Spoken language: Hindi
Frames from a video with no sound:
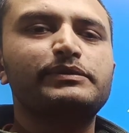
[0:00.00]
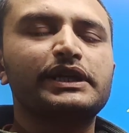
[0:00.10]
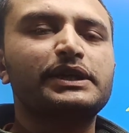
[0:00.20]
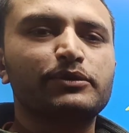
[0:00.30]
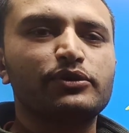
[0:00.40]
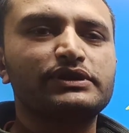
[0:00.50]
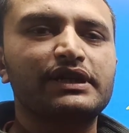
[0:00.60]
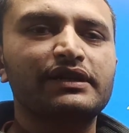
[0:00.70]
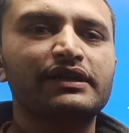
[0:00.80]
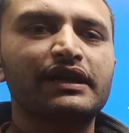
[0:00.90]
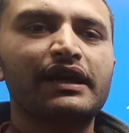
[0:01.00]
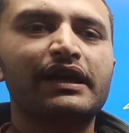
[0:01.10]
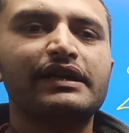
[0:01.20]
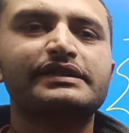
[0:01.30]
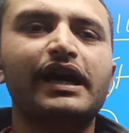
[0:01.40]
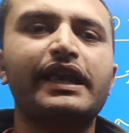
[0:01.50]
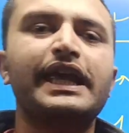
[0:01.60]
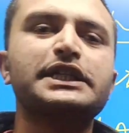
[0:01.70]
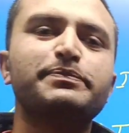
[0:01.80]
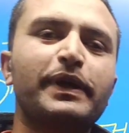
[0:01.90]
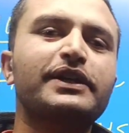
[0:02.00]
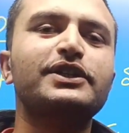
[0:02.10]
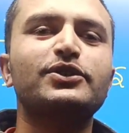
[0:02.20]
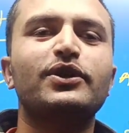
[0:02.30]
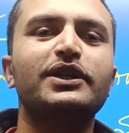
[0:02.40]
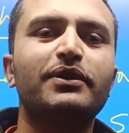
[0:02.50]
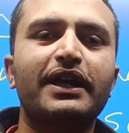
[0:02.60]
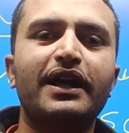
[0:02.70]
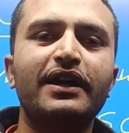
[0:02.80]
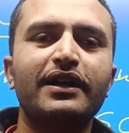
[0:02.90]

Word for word: सब्जेक्टिव क्वेश्चन सारे एक्सपर्ट टीचरों के द्वारा